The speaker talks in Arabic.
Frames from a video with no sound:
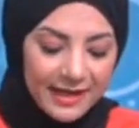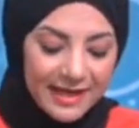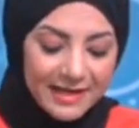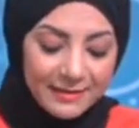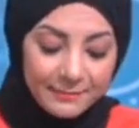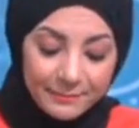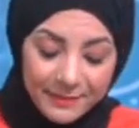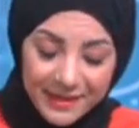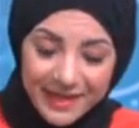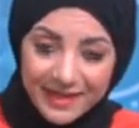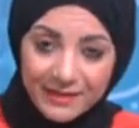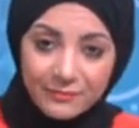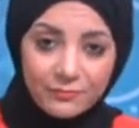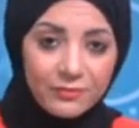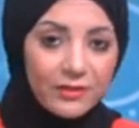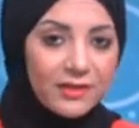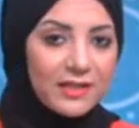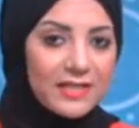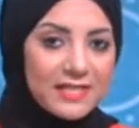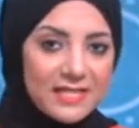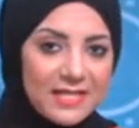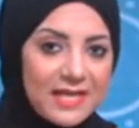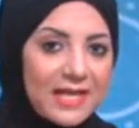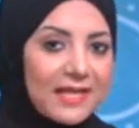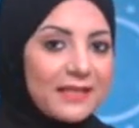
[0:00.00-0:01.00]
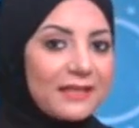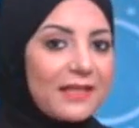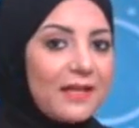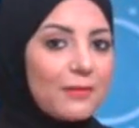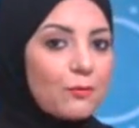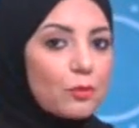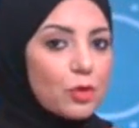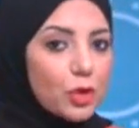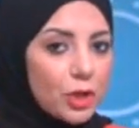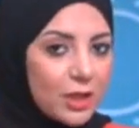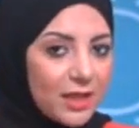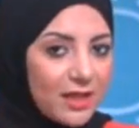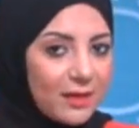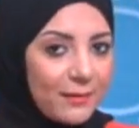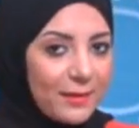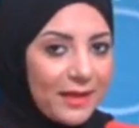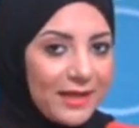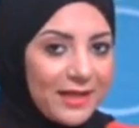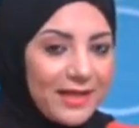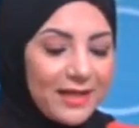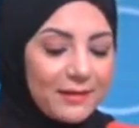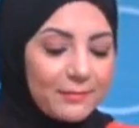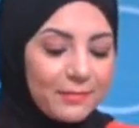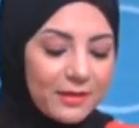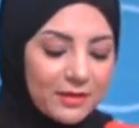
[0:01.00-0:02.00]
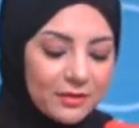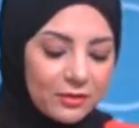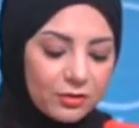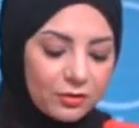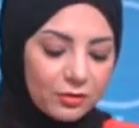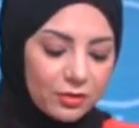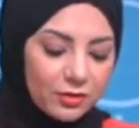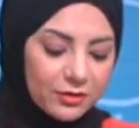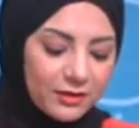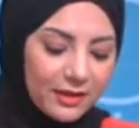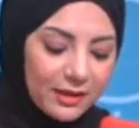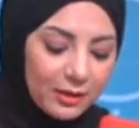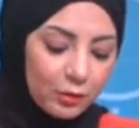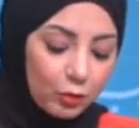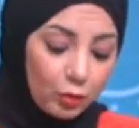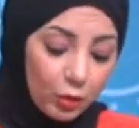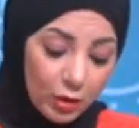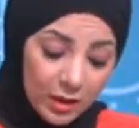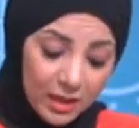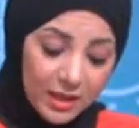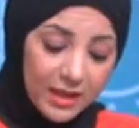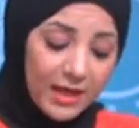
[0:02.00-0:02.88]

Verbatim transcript: البان فالناس اللي عندها مشكله مع الالبان تقدر تاكله